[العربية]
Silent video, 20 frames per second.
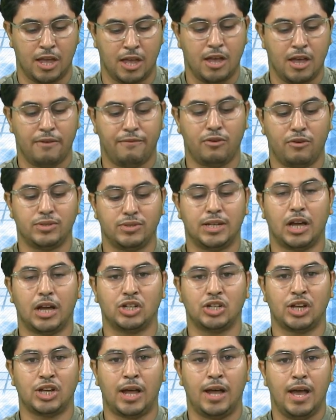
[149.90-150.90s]
فوزي
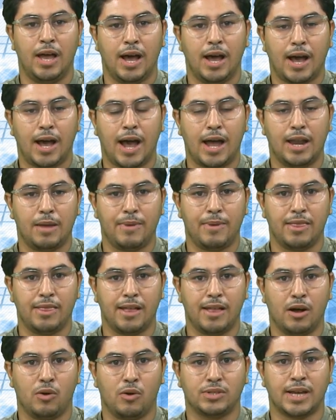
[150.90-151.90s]
لقجع قال
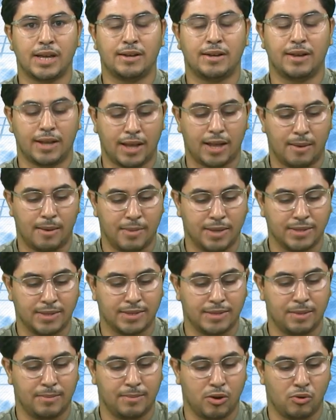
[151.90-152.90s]
بأنه ترك
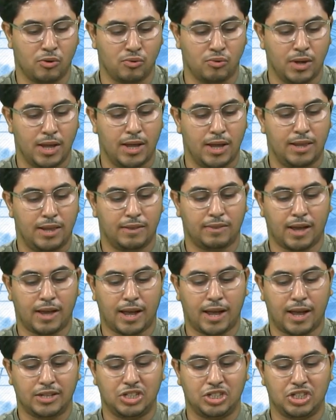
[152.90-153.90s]
منصبه
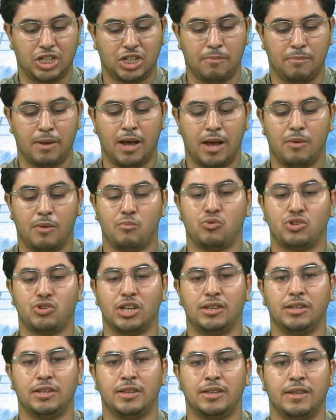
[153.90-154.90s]
للطاقات الشابة
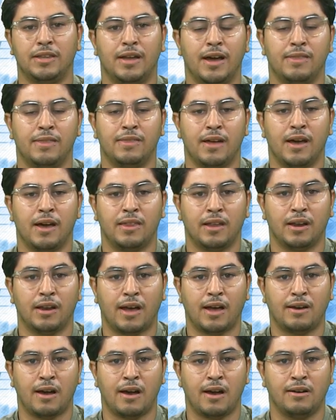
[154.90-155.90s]
مشددا أن هذا
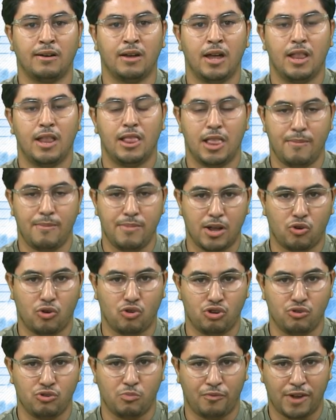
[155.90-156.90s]
القرار لم
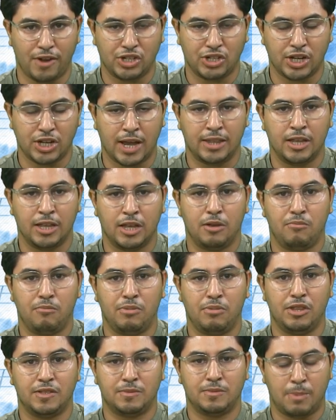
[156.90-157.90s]
يكن مفاجئا
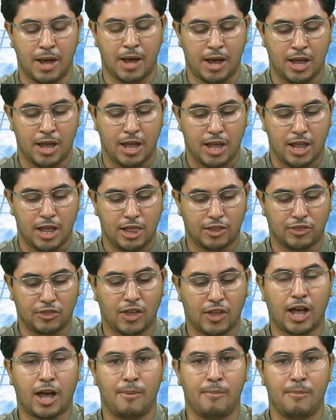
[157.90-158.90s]
بالنسبة
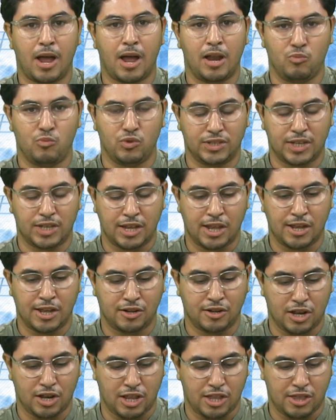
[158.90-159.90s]
للطاقم المسير
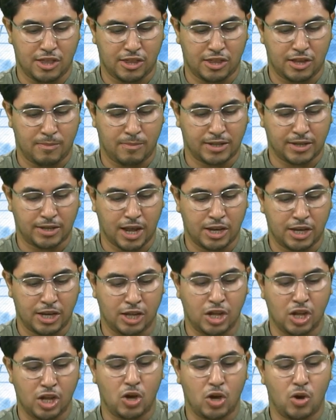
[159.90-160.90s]
للنادي
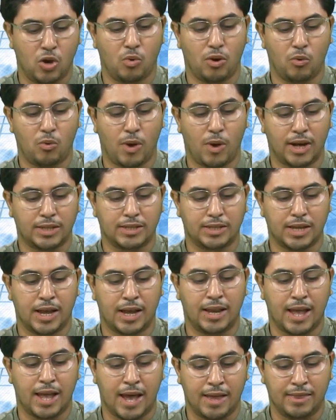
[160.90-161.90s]
البركاني والوقت
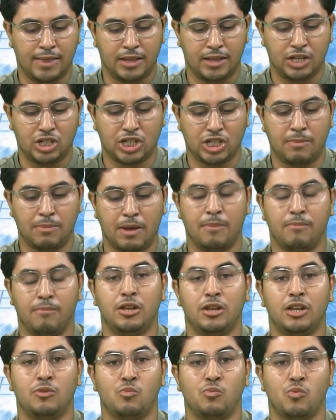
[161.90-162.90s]
الآن للشباب
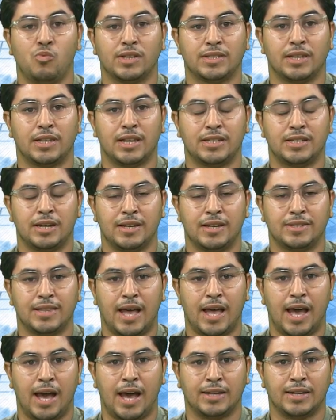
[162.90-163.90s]
لمواصلة
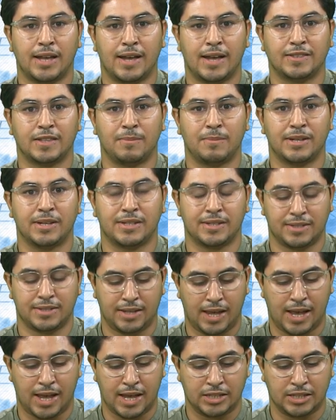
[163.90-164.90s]
الإصلاحات حسب تصريحات